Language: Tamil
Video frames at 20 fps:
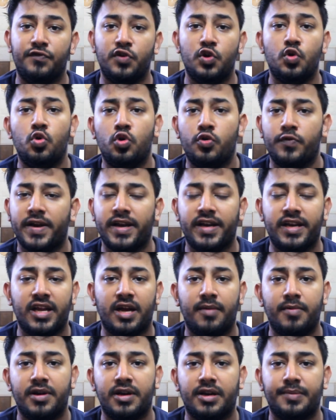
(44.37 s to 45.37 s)
வியூ டுவெண்ட்டி
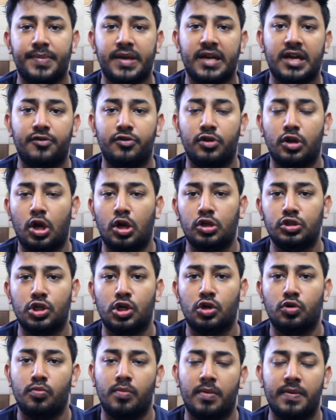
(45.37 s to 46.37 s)
அப்படின்ற பேரில் வந்து
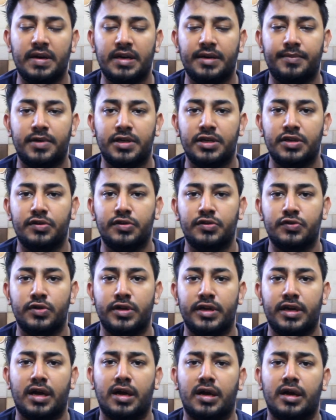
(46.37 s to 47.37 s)
லான்ச் ஆகும் அப்படின்ற மாதிரி வந்து
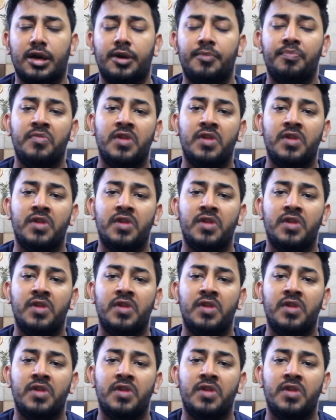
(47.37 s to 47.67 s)
சொல்லியிருக்காங்க